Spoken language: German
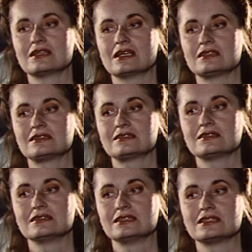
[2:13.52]
als
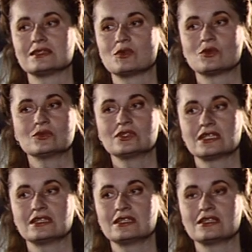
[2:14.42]
ist es im Grunde
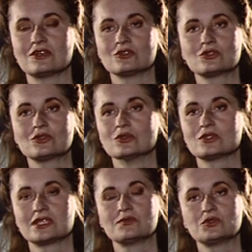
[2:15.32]
eine genauso
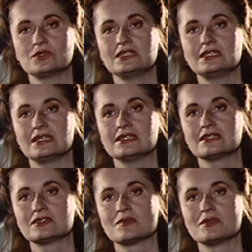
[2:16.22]
große Absurdität,
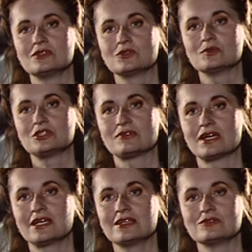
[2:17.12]
als wenn man darüber
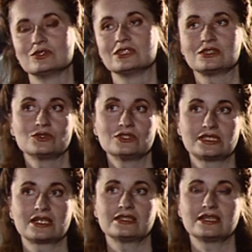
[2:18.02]
schweigen würde. Ich würde
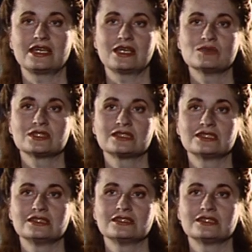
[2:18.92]
sagen, die Ergebnisse
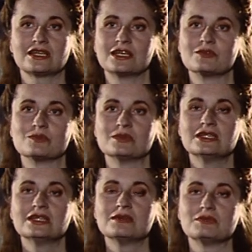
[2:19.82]
sind dieselben.
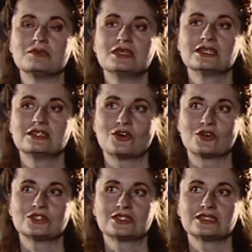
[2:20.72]
Bei mir in der
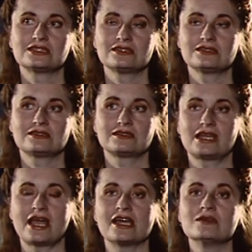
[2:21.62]
äußersten,
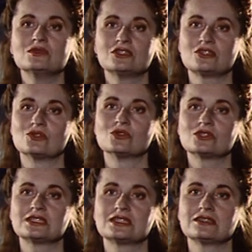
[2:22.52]

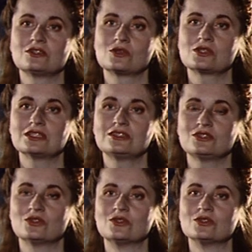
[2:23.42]
geheimnislosesten
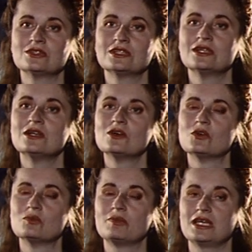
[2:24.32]
Konkretion
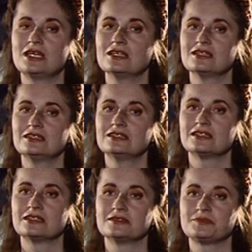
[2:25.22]
und bei ihr in
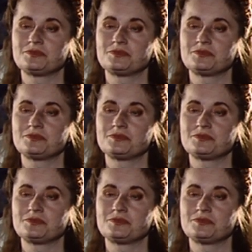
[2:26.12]
der